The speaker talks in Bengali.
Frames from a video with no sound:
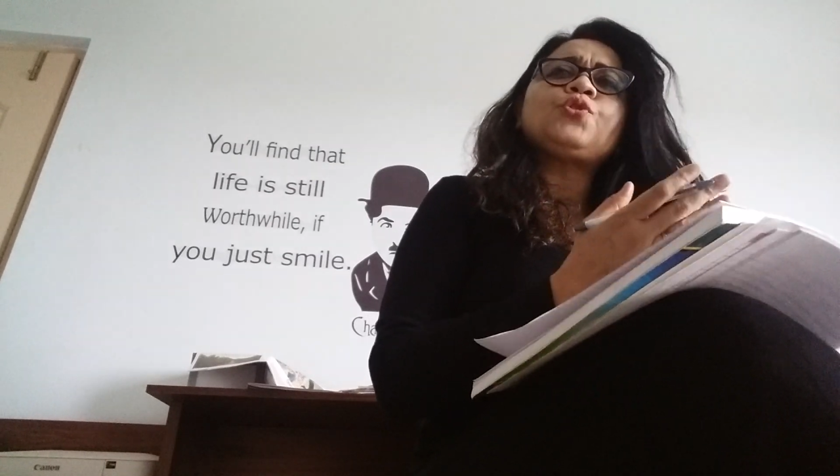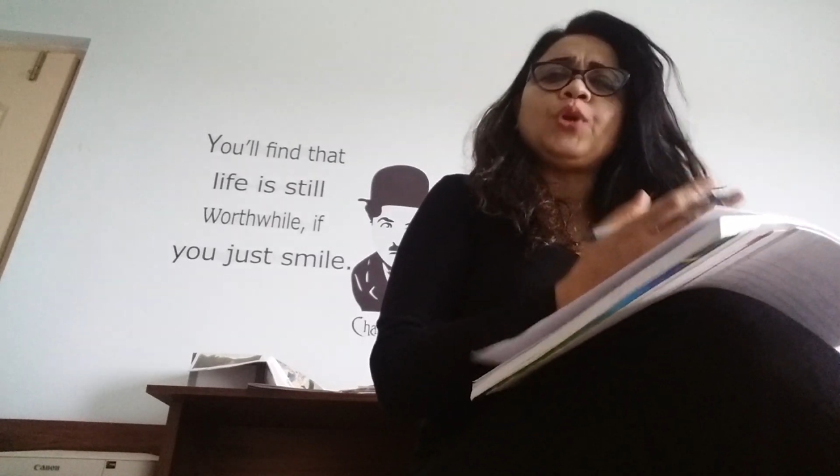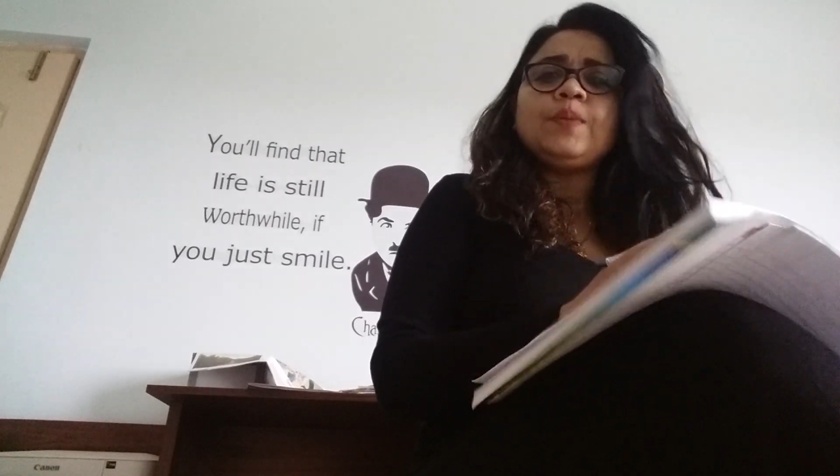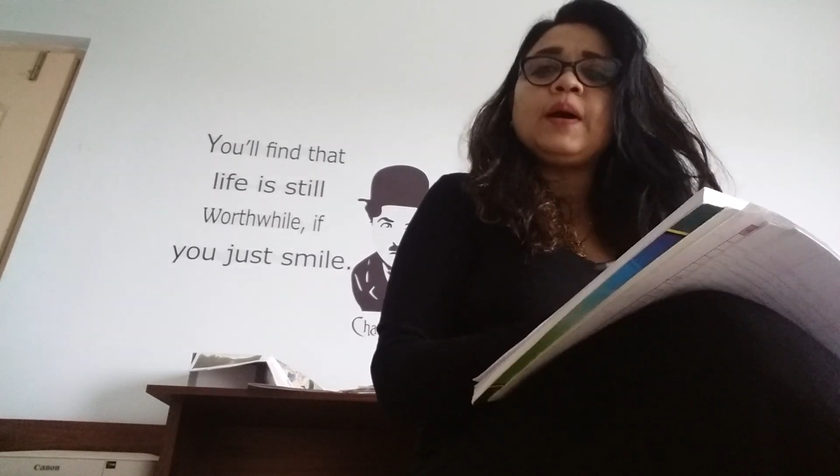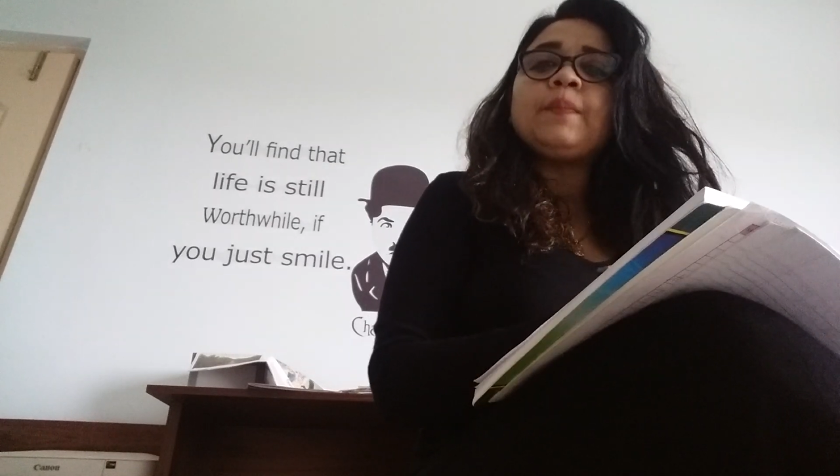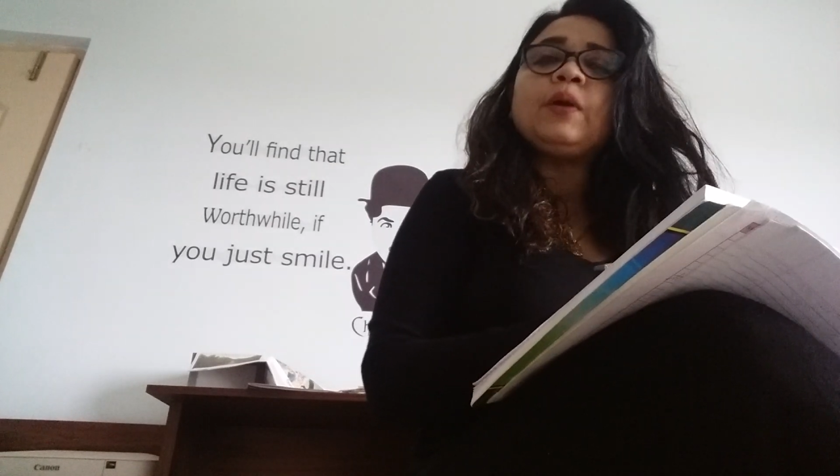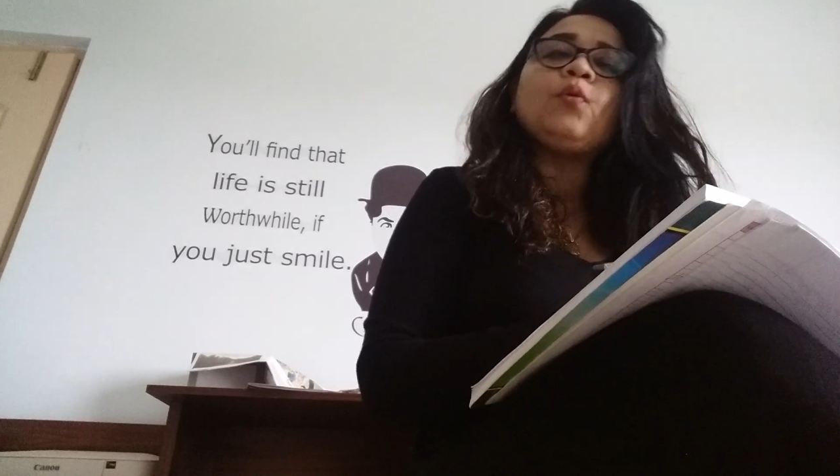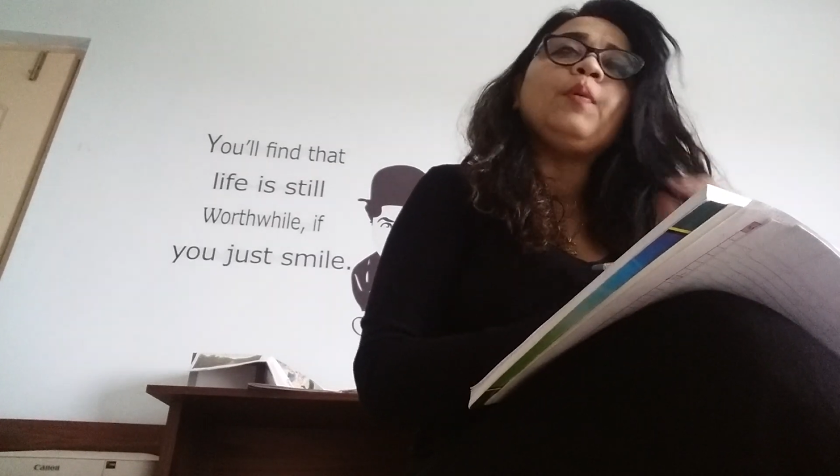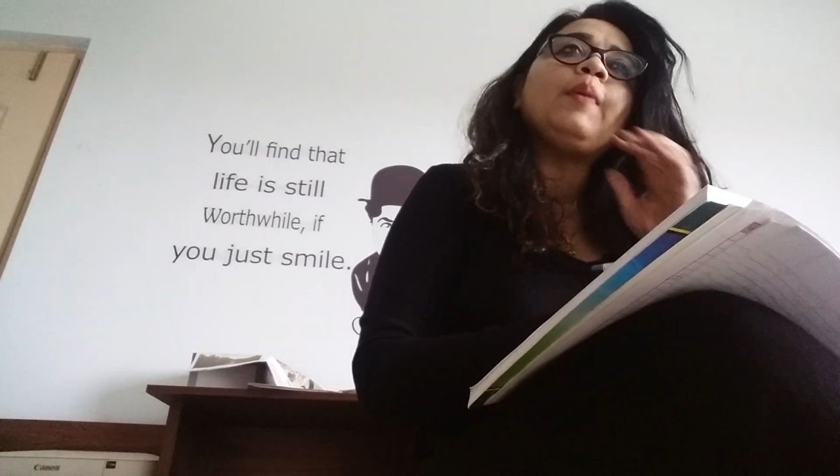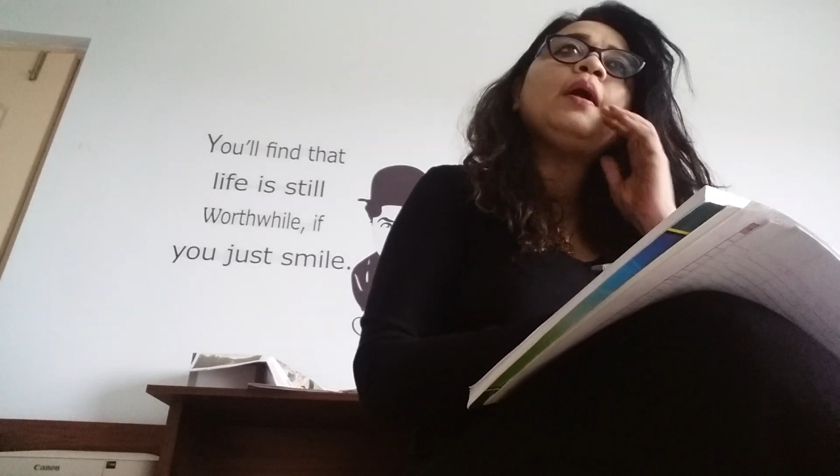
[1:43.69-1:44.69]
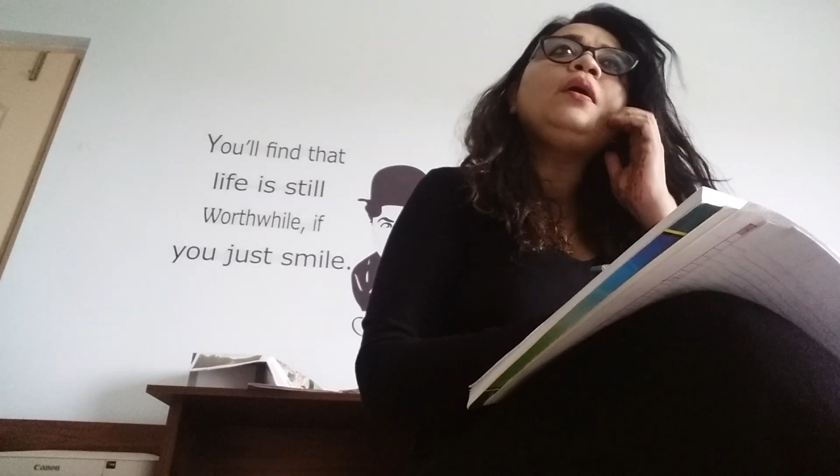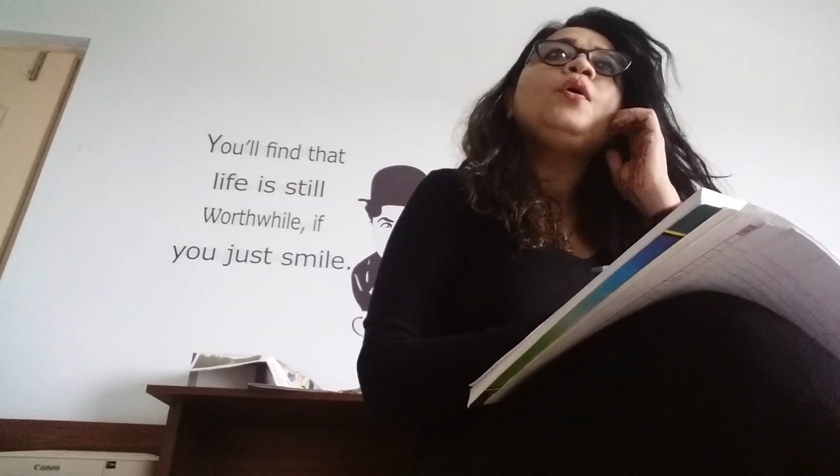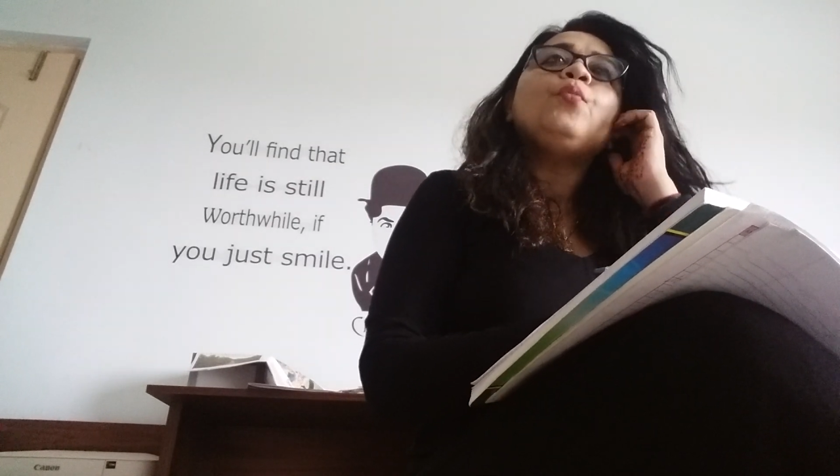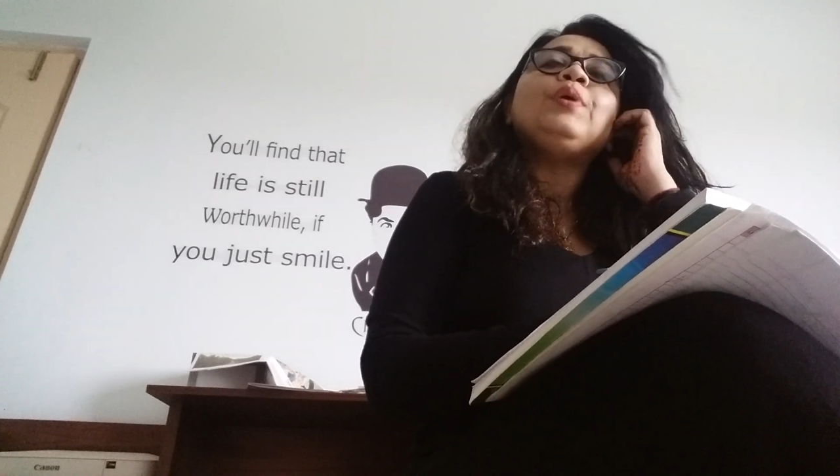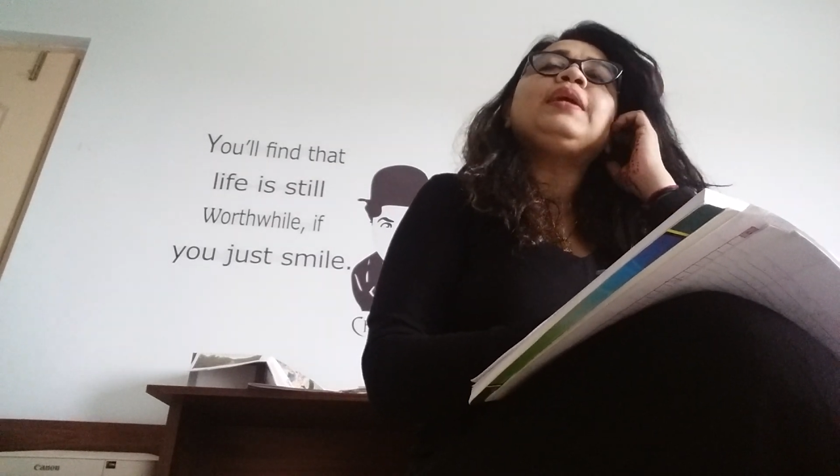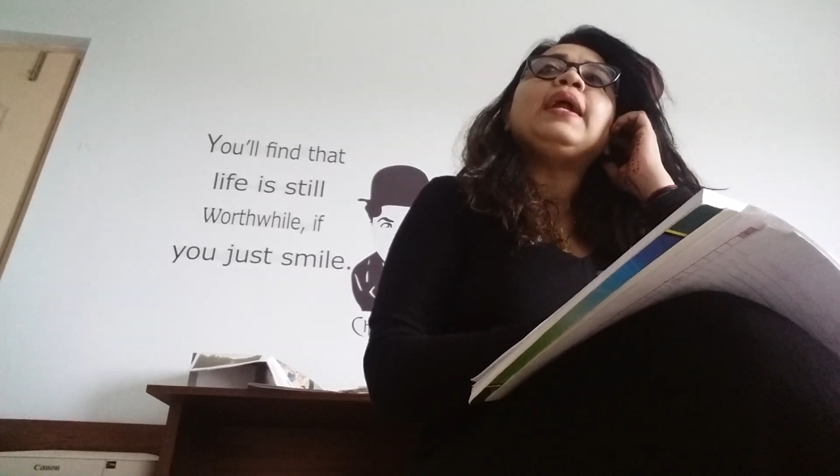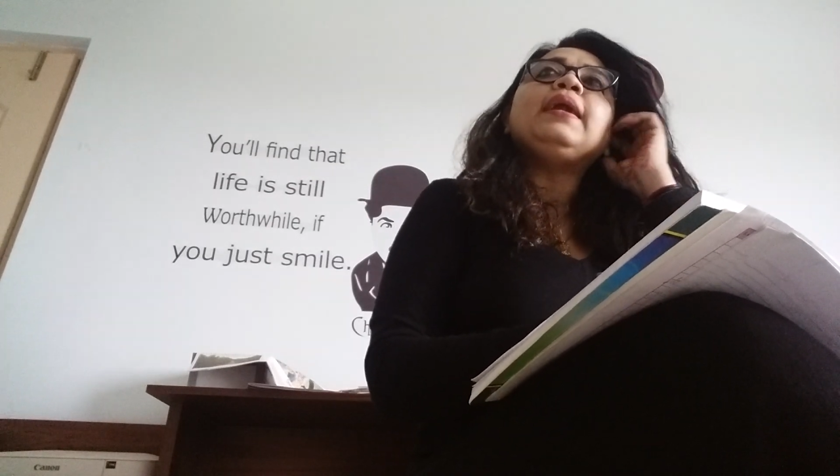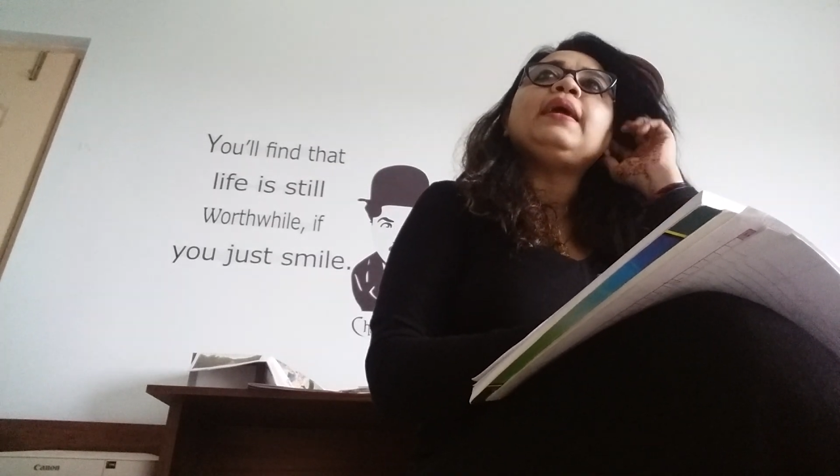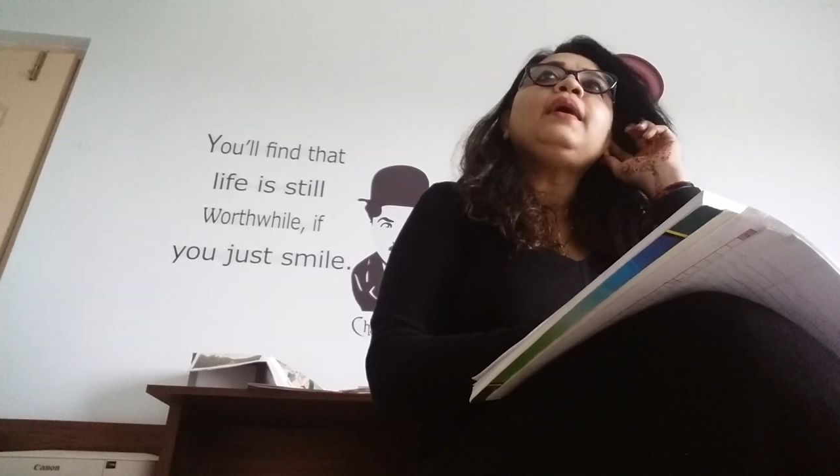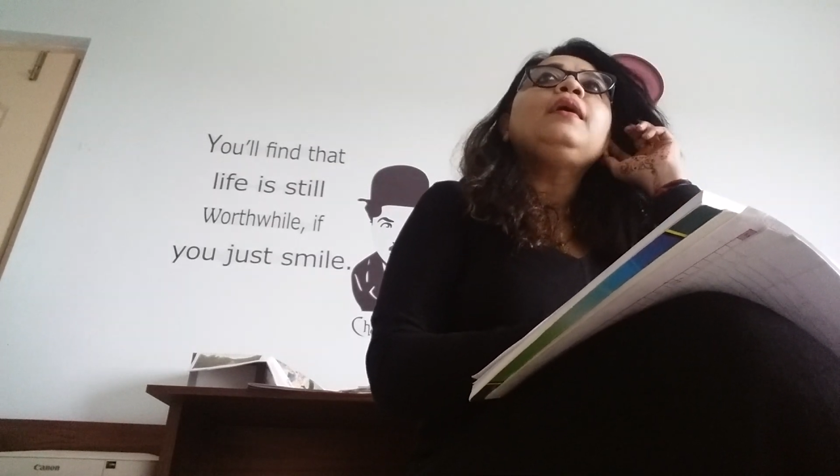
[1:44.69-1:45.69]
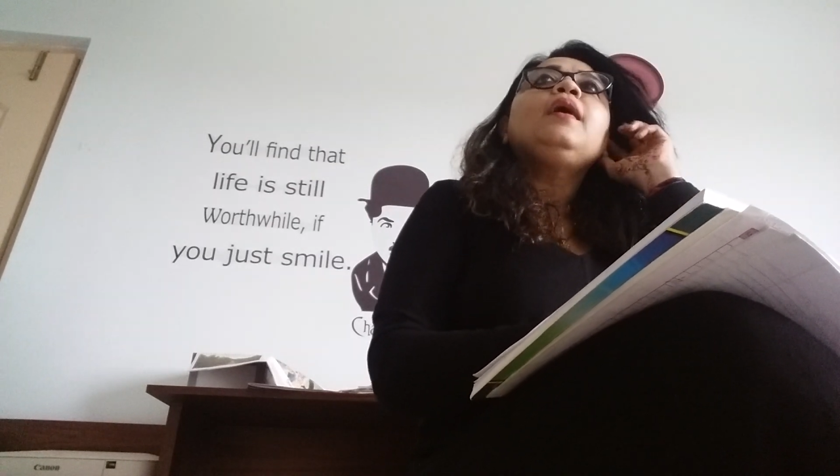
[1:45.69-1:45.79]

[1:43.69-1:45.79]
শনিবার বা রবিবার উইকেন্ডে